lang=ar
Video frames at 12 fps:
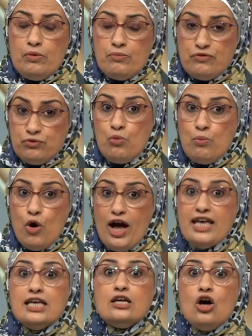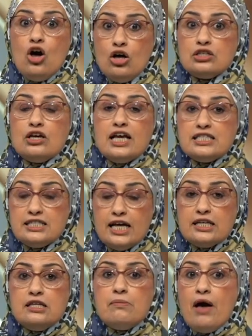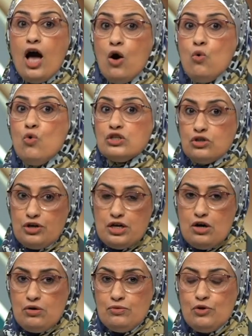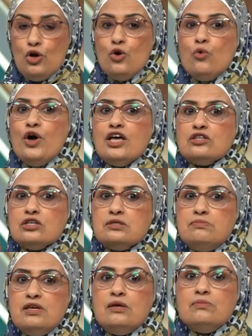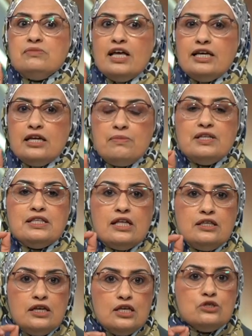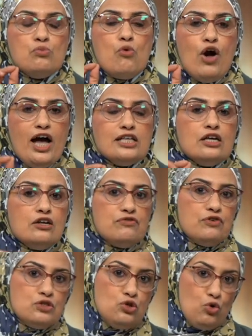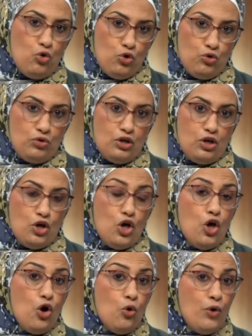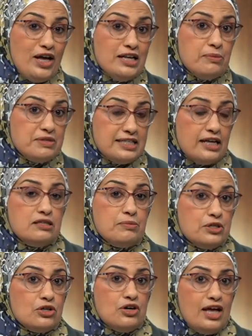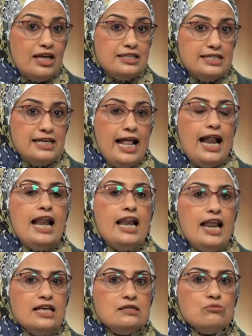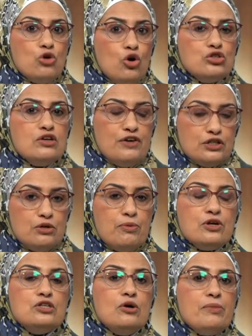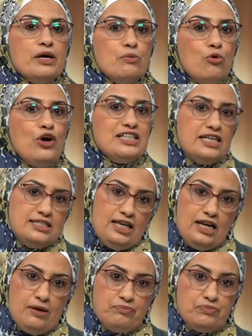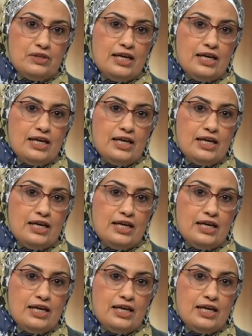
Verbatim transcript: مفهوم معين أقدر أستخدم أول طريقة وهي تصميم تجربة تدريس موحدة للفصل كله وإحنا بنستخدم الطريقة دي لازم نحط في اعتبارنا مجموعة أسئلة